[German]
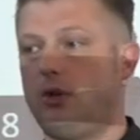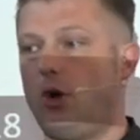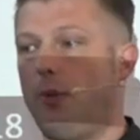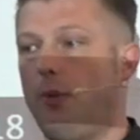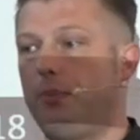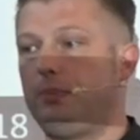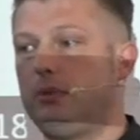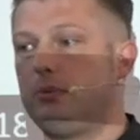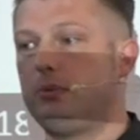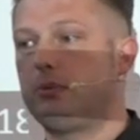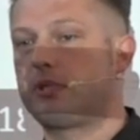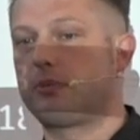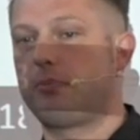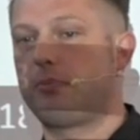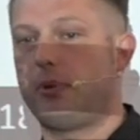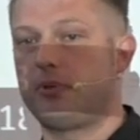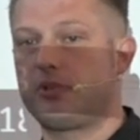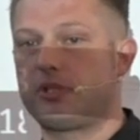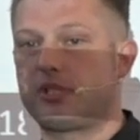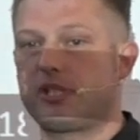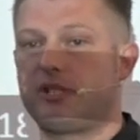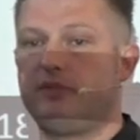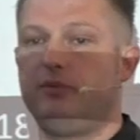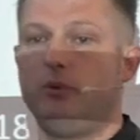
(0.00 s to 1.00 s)
Ob die
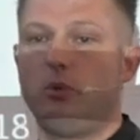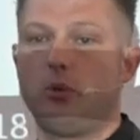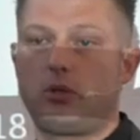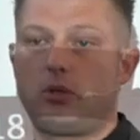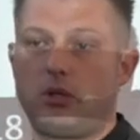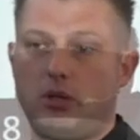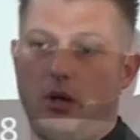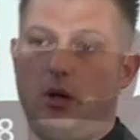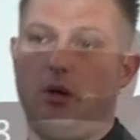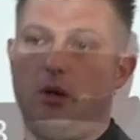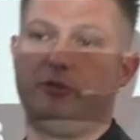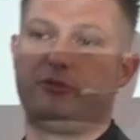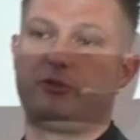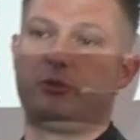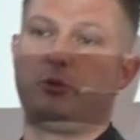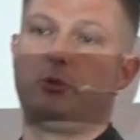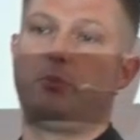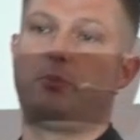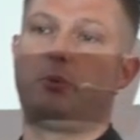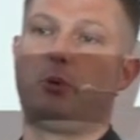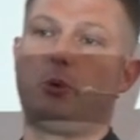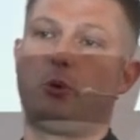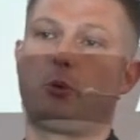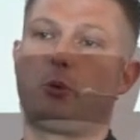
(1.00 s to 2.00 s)
Responsequoten auf so einen
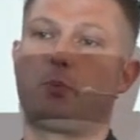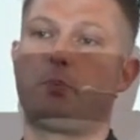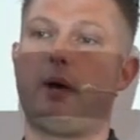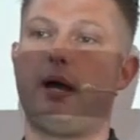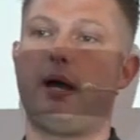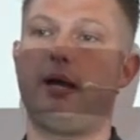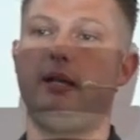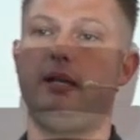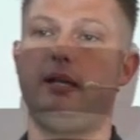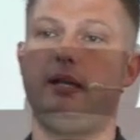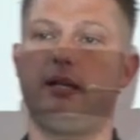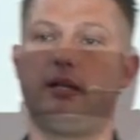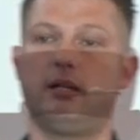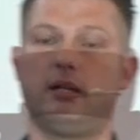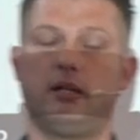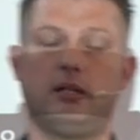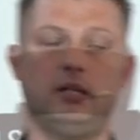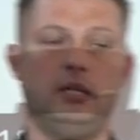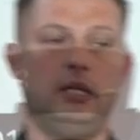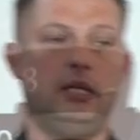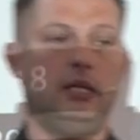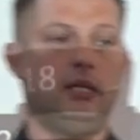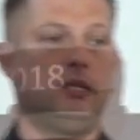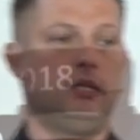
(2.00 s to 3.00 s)
Produktbeileger
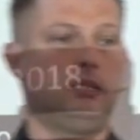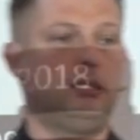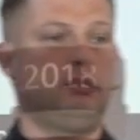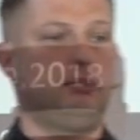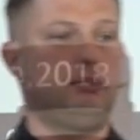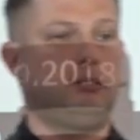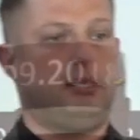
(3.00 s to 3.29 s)
äh,